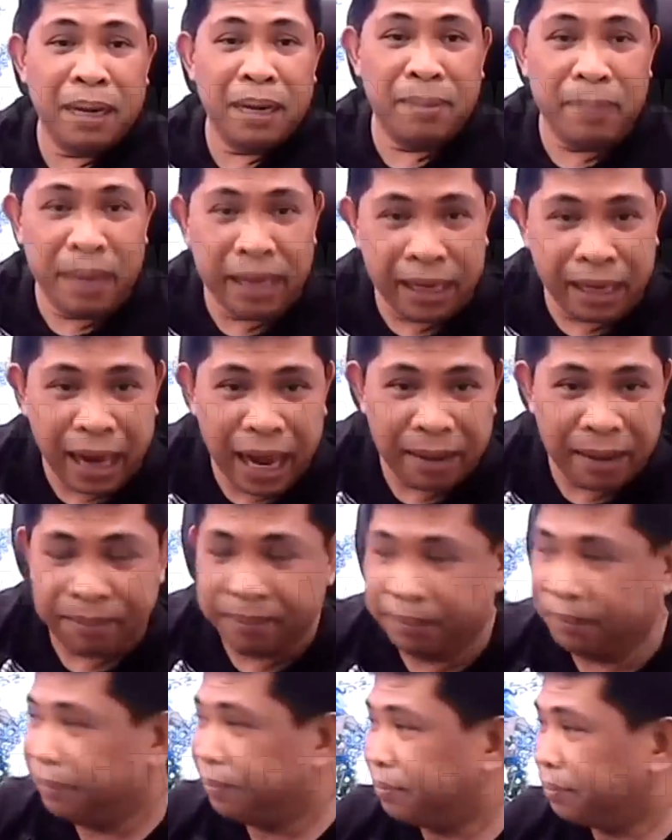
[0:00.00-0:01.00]
pala
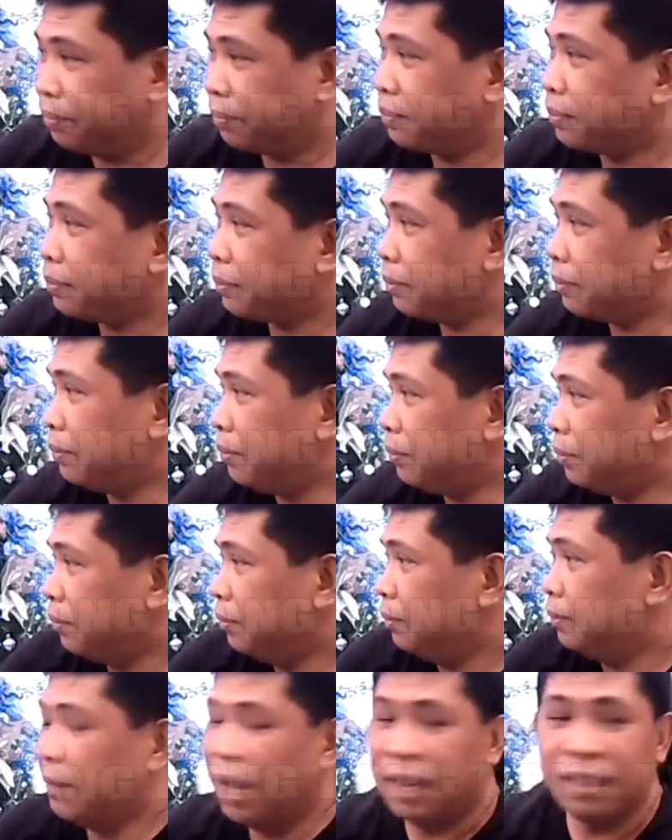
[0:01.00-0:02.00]
mahirap.
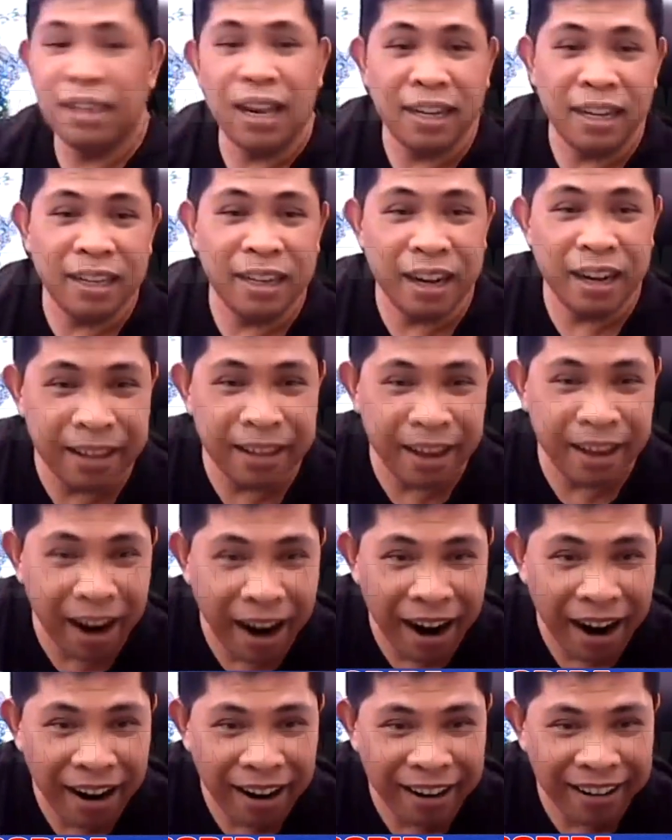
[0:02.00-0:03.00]
Ang dali-dali
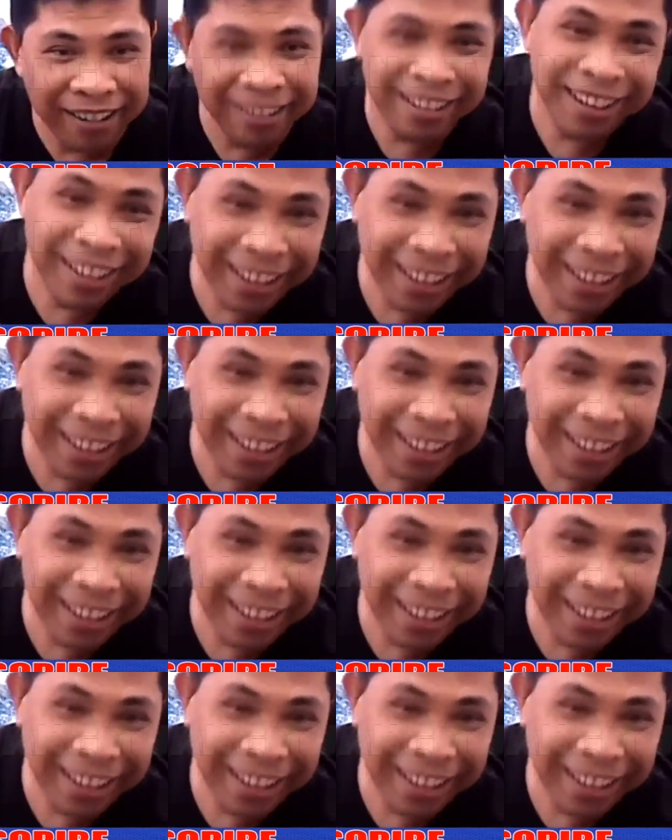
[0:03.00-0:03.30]
lang.